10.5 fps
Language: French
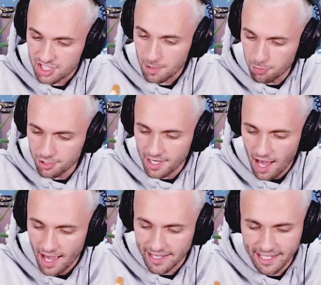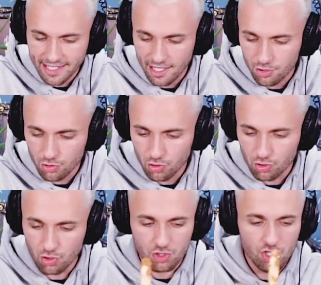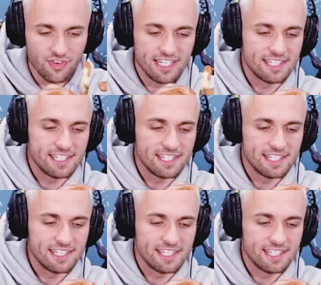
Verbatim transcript: J'ai plus qu'à écrire quelques trucs dessus, je vais le